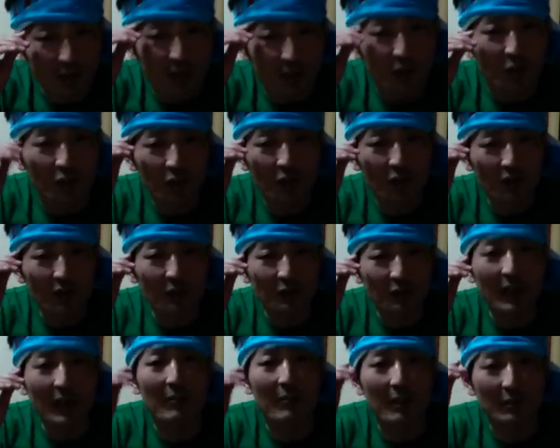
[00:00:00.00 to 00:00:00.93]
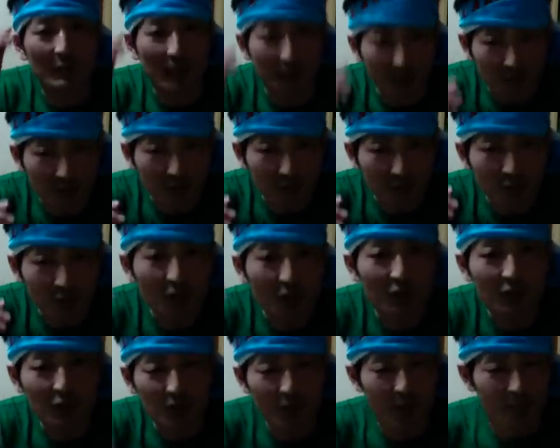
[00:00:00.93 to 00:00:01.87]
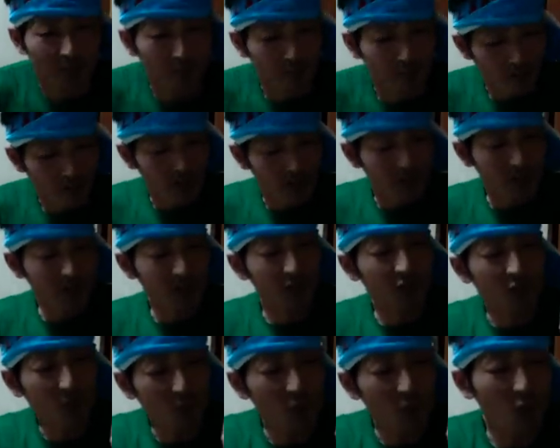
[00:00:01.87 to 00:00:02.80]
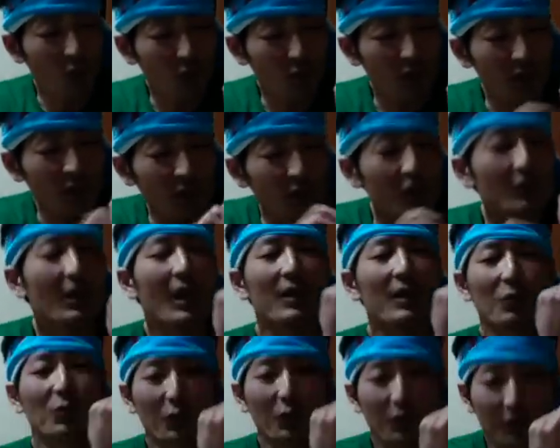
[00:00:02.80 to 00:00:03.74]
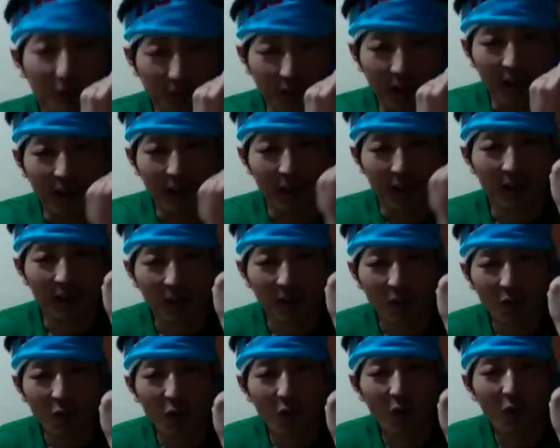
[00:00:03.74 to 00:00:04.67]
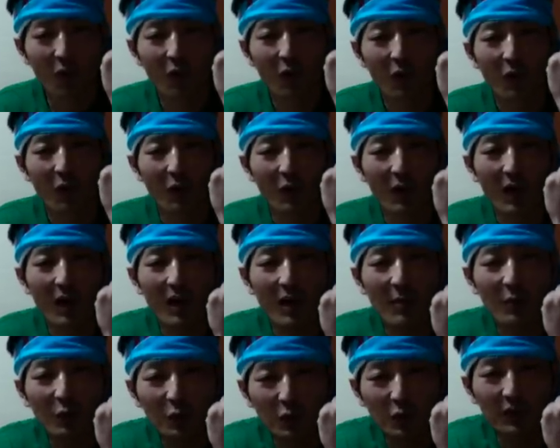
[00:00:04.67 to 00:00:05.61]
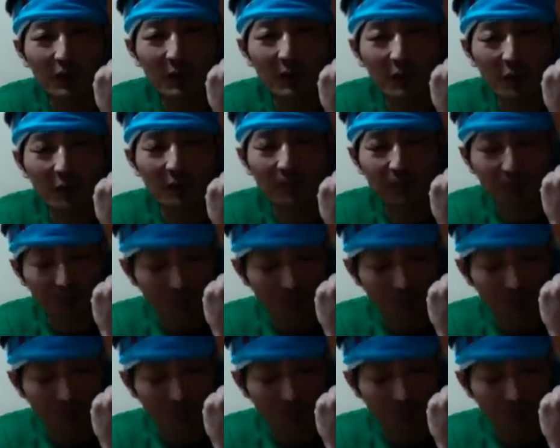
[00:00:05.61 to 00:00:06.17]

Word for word: ことによって二重まぶたになるのと一緒で、チンコもこのリングがあることによって、こう、皮が戻っても、